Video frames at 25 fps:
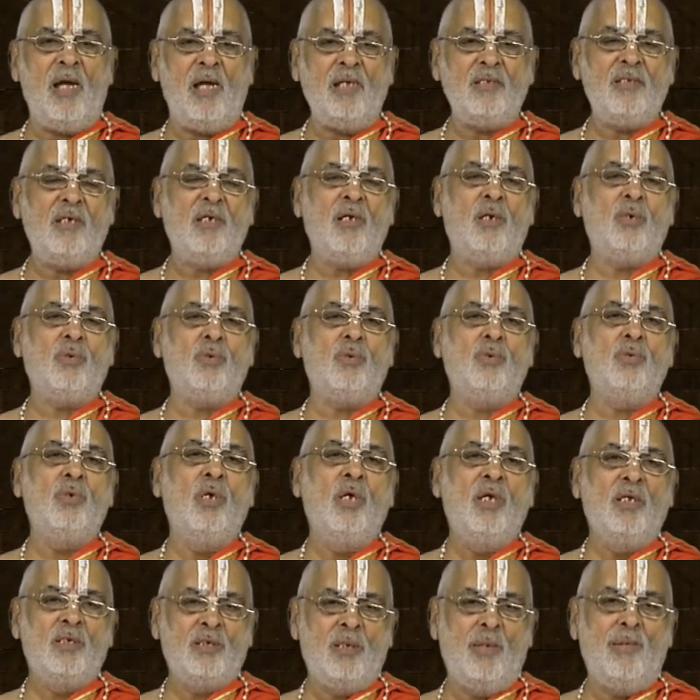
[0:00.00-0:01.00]
ఆశంకకు
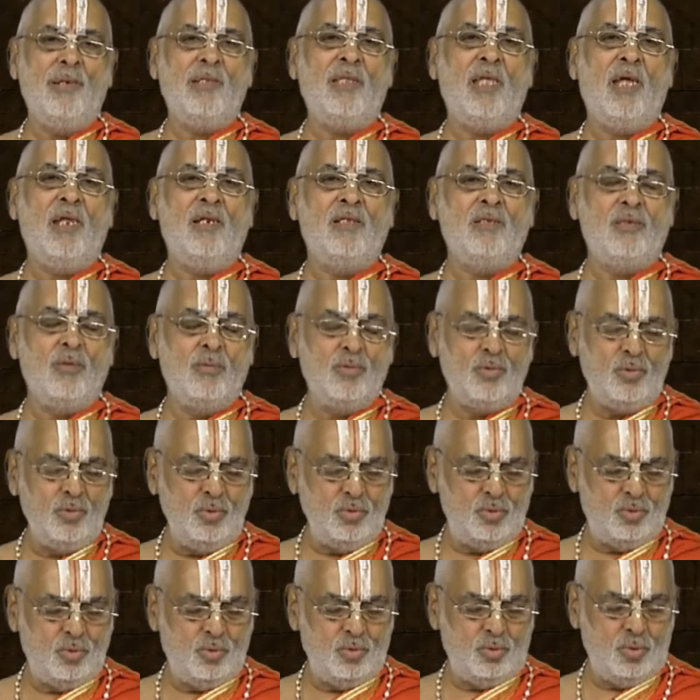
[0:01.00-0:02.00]
సమాధానం చెబుతూ
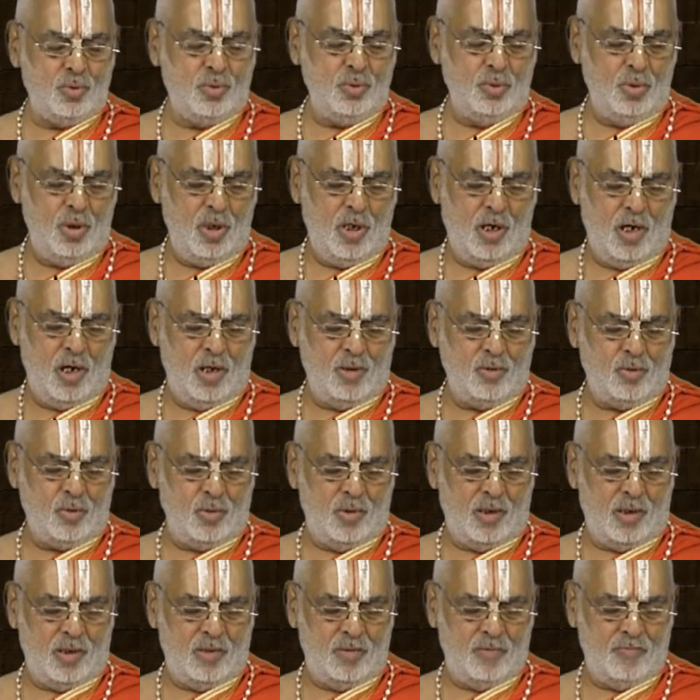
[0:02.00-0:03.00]
సూతుడు
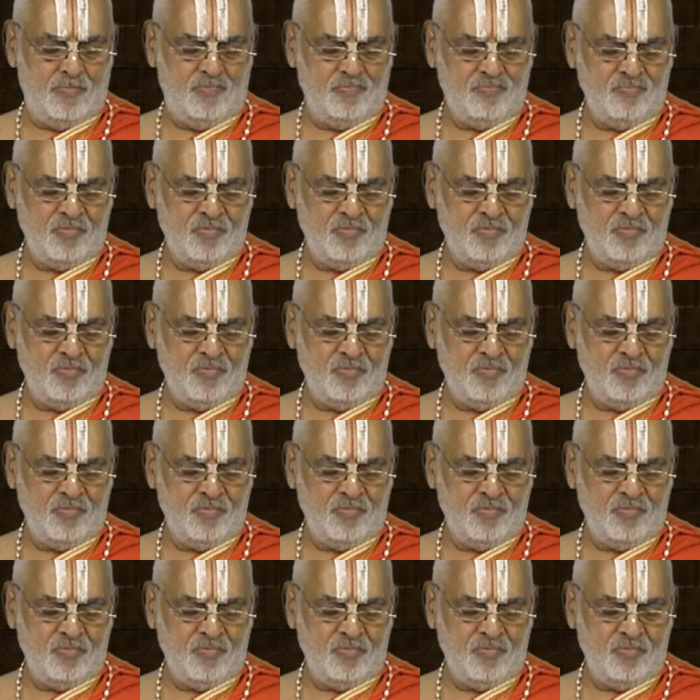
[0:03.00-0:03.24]
అంటున్నాడు